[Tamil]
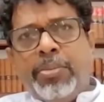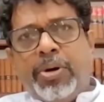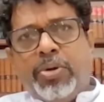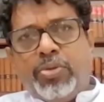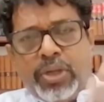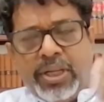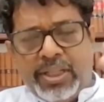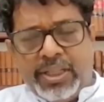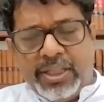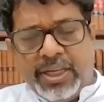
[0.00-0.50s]

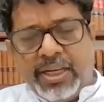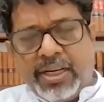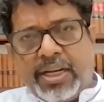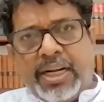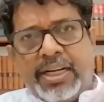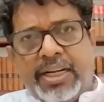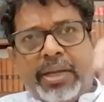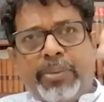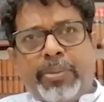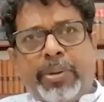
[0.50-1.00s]
பௌத்த இந்த
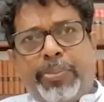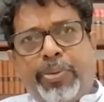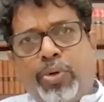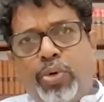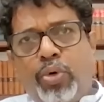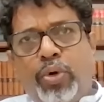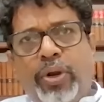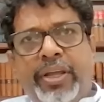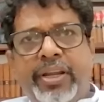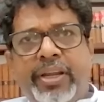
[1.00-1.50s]

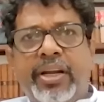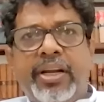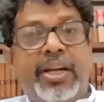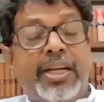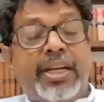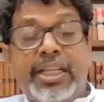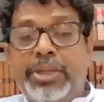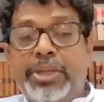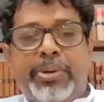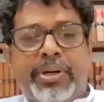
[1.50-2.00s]
கட்டமைப்புக்குள்ளே
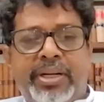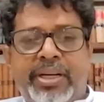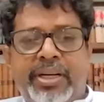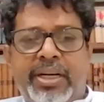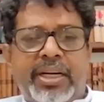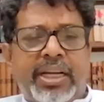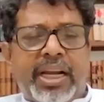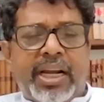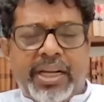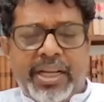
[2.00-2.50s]
இருக்கின்ற
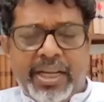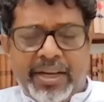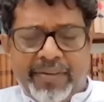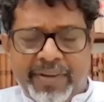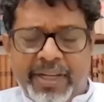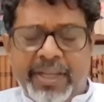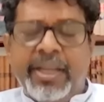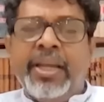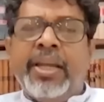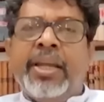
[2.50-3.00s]
நீதிமன்றங்களிலான
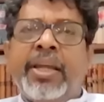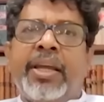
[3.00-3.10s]
அவை